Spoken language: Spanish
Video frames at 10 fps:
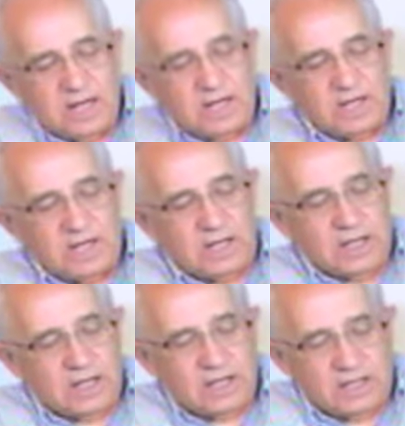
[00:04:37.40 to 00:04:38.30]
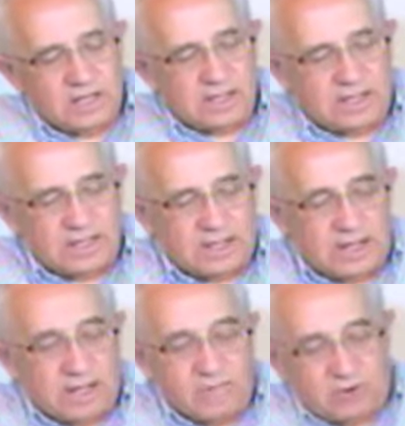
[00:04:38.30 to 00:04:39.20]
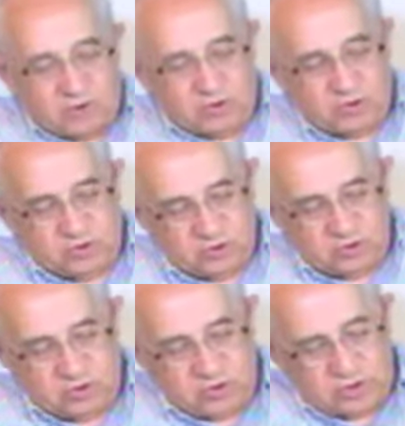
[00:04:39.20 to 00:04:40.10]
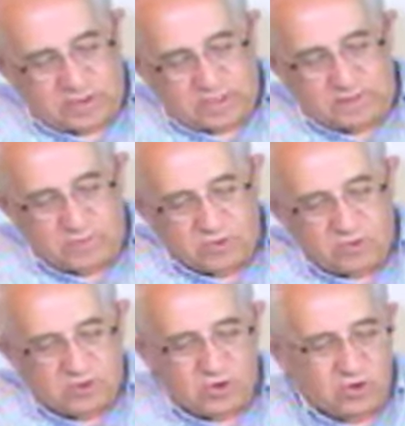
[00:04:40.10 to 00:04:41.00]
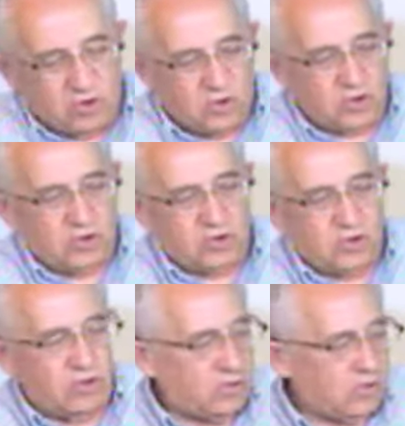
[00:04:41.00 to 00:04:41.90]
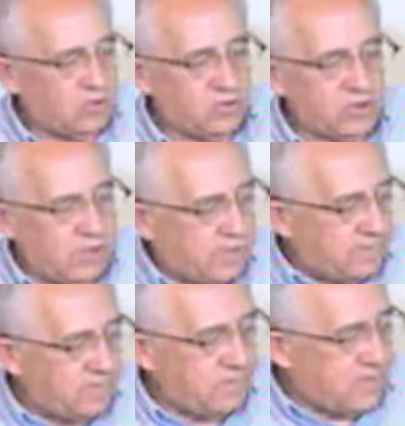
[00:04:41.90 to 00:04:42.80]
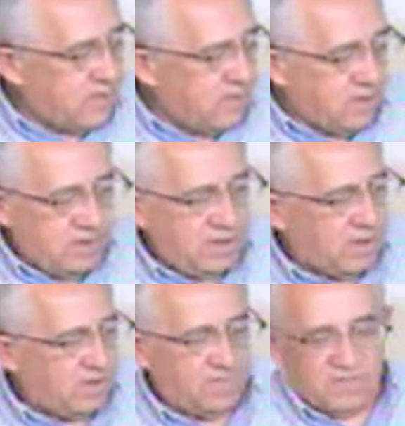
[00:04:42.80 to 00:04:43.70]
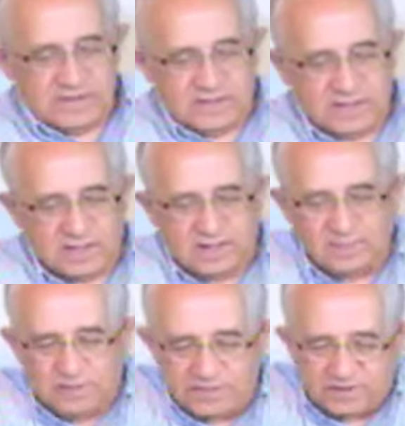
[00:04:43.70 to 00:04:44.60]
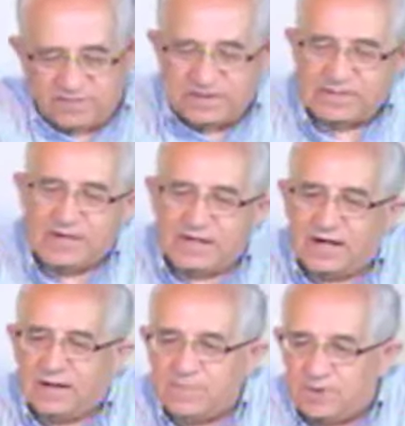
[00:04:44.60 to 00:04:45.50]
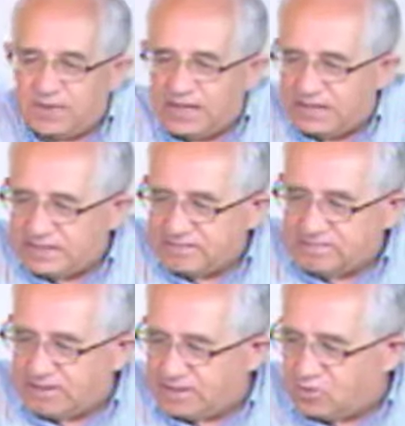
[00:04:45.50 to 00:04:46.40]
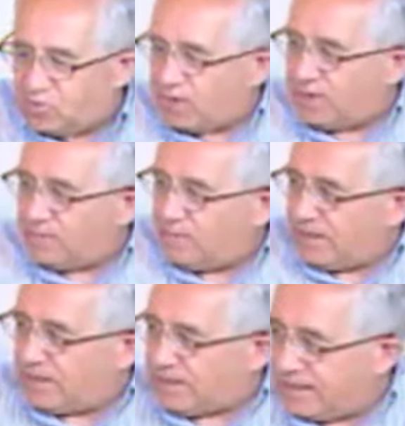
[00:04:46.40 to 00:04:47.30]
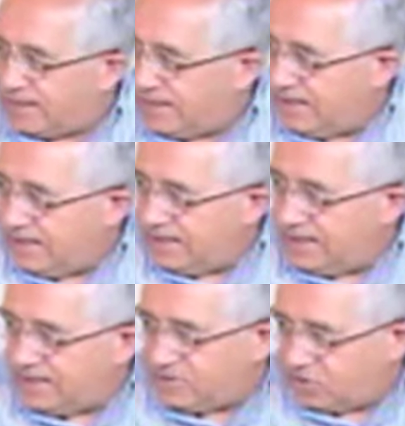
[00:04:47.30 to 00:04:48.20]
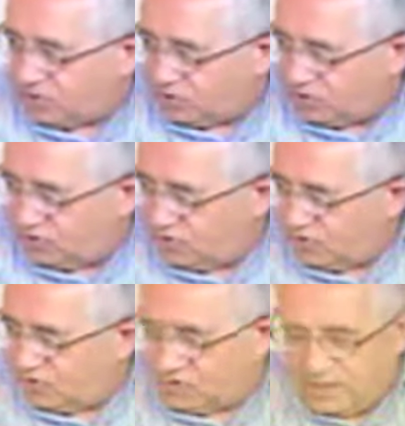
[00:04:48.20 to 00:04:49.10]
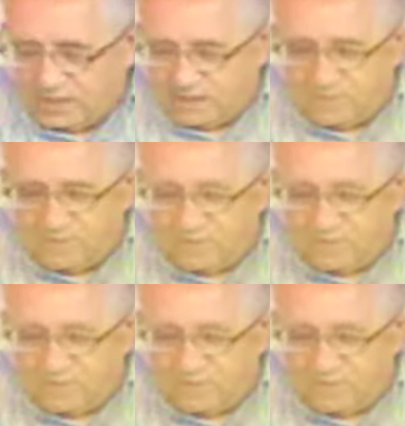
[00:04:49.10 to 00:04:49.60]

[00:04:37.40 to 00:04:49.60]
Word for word: eh, creemos, creemos, yo estoy, o sea, eh, física, metafísica, moral, espiritualmente, en todos las